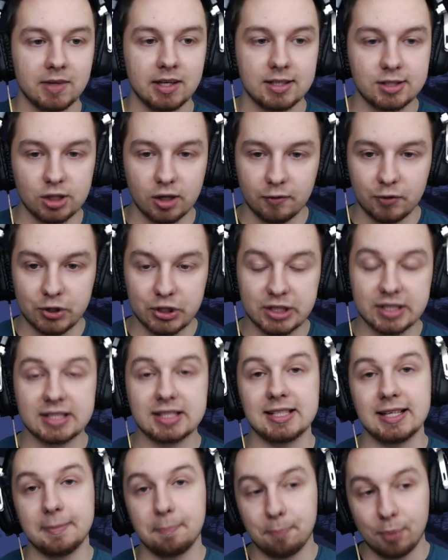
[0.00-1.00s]
co
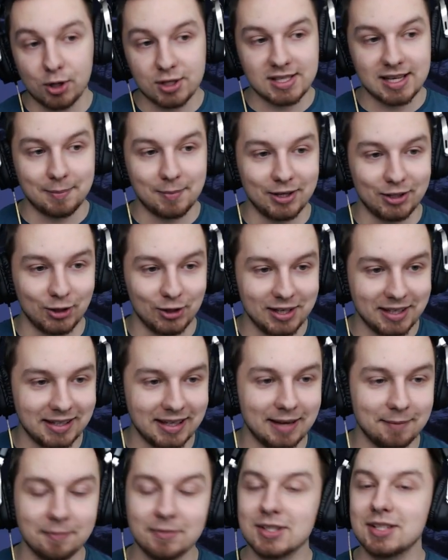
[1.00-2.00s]
wszyscy poza
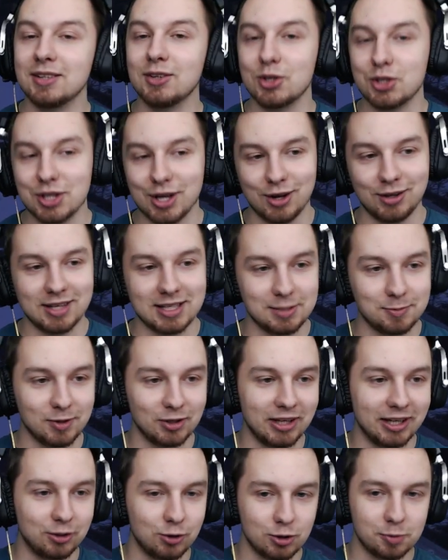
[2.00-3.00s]
Manojkiem, do czego nas
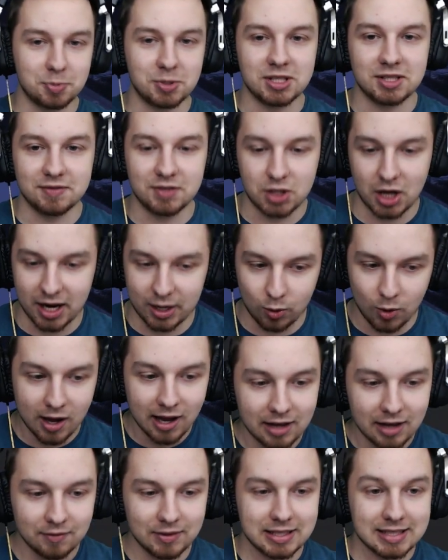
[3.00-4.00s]
Manojek już przyzwyczaił,
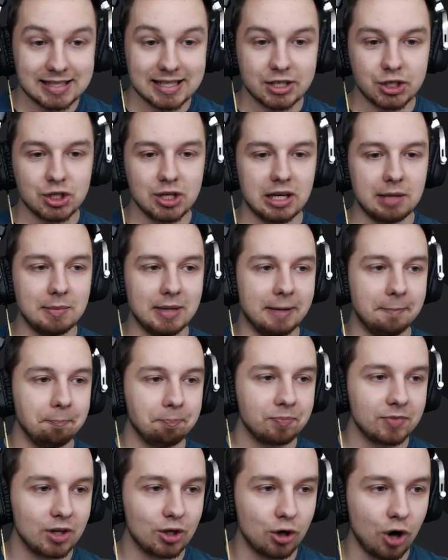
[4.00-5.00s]
więc zacznijmy
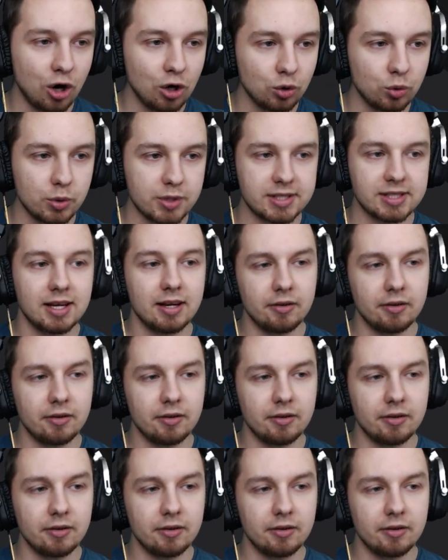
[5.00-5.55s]
konkurs.